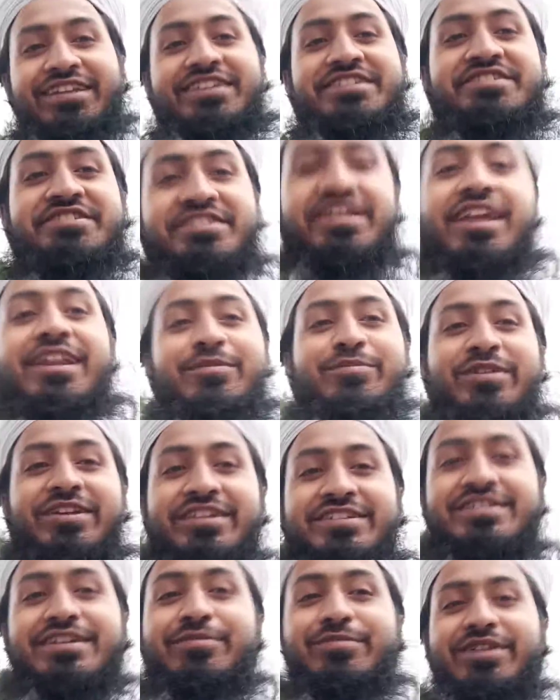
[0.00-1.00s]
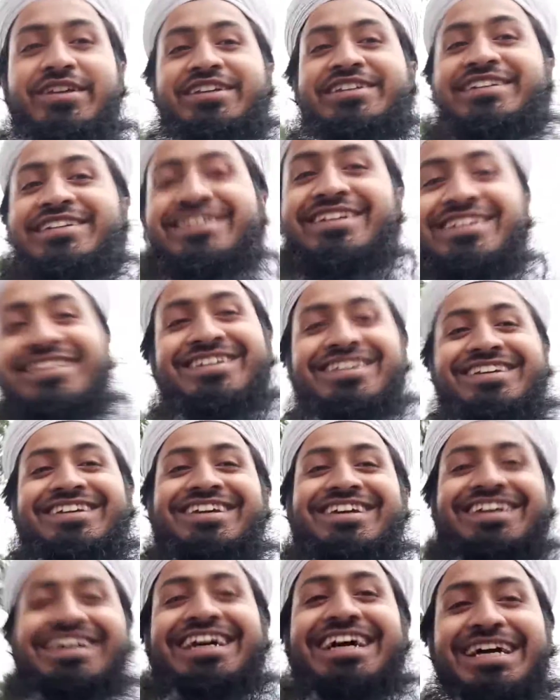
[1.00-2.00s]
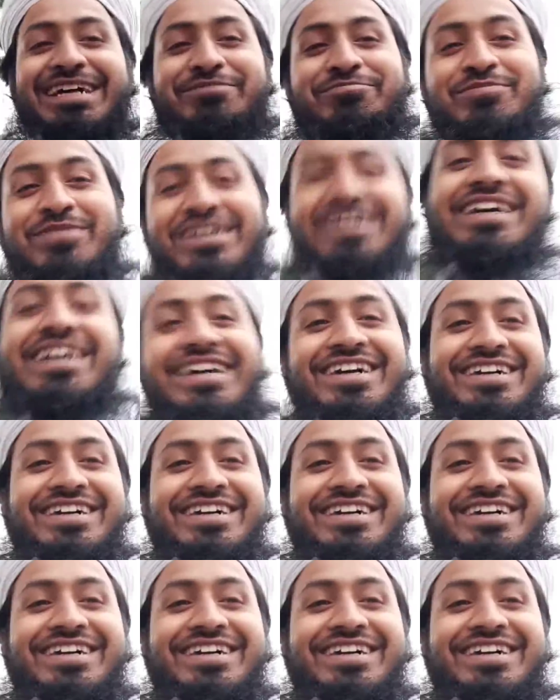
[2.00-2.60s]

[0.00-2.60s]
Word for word: স্টাইল বেড়ে যাবে আমরা